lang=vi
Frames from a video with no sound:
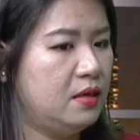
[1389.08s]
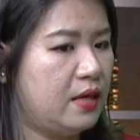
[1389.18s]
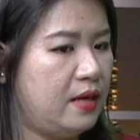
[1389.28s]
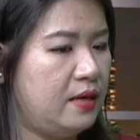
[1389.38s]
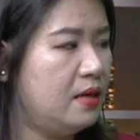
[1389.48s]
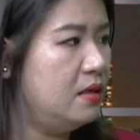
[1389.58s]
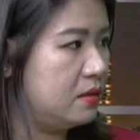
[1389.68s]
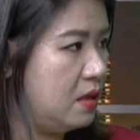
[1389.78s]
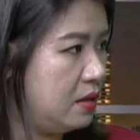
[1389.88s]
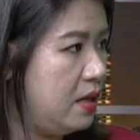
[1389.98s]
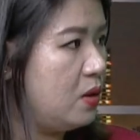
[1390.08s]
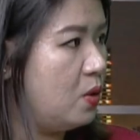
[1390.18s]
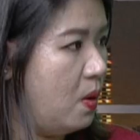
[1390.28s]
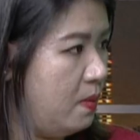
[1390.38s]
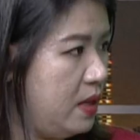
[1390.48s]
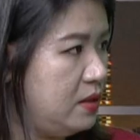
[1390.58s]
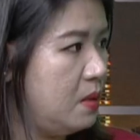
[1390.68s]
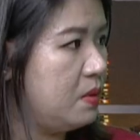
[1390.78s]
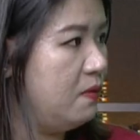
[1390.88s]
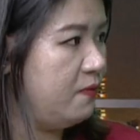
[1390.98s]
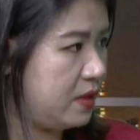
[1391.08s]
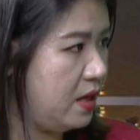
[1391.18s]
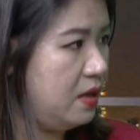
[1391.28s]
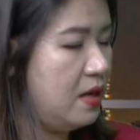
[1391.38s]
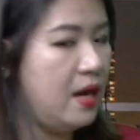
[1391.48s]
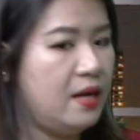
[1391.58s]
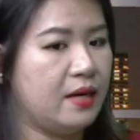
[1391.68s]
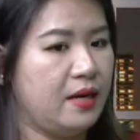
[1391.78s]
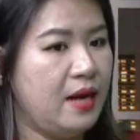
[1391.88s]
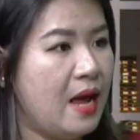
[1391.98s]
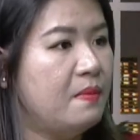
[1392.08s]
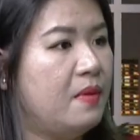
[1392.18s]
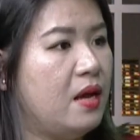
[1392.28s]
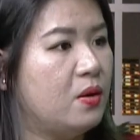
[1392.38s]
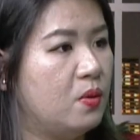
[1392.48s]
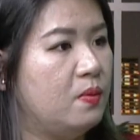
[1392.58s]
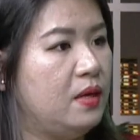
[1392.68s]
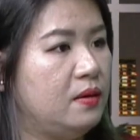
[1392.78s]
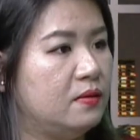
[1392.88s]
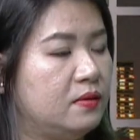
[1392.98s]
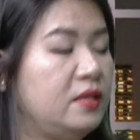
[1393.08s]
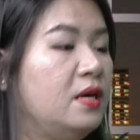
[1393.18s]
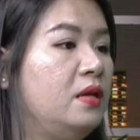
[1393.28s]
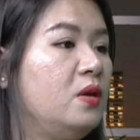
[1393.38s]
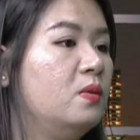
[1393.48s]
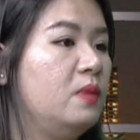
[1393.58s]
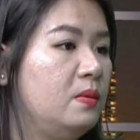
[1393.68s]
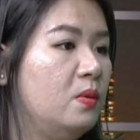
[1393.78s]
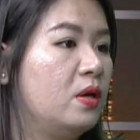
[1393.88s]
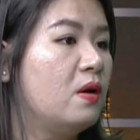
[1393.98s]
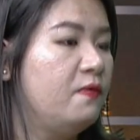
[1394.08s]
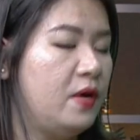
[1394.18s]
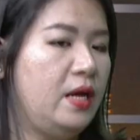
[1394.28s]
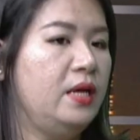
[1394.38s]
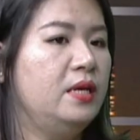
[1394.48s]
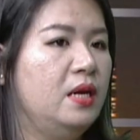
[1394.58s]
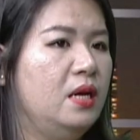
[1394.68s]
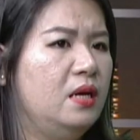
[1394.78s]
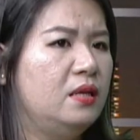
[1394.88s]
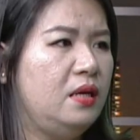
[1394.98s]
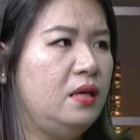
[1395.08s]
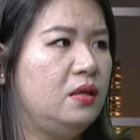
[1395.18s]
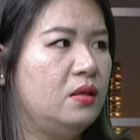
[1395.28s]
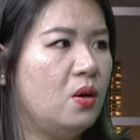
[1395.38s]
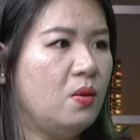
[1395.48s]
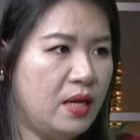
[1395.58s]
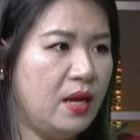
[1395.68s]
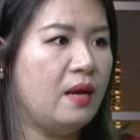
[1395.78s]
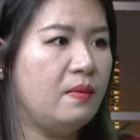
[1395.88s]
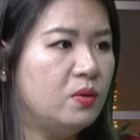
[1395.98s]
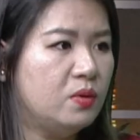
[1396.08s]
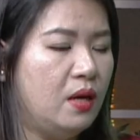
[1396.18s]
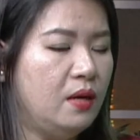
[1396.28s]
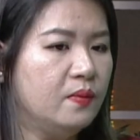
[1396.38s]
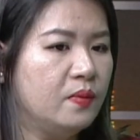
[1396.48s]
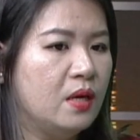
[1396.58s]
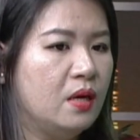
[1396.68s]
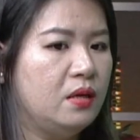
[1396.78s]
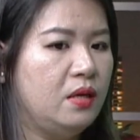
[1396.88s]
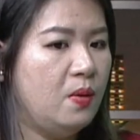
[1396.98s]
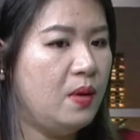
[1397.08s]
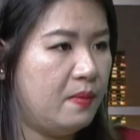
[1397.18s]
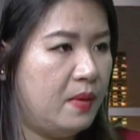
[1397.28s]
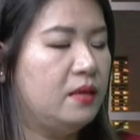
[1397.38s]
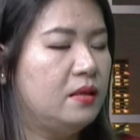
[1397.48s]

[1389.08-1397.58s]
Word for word: cái năng lực thực hiện của mình trong công việc đấy hay là cái đam mê của mình cái sở thích của mình một cái công việc đấy thì nó cũng rất là hay mâu thuẫn nếu là mình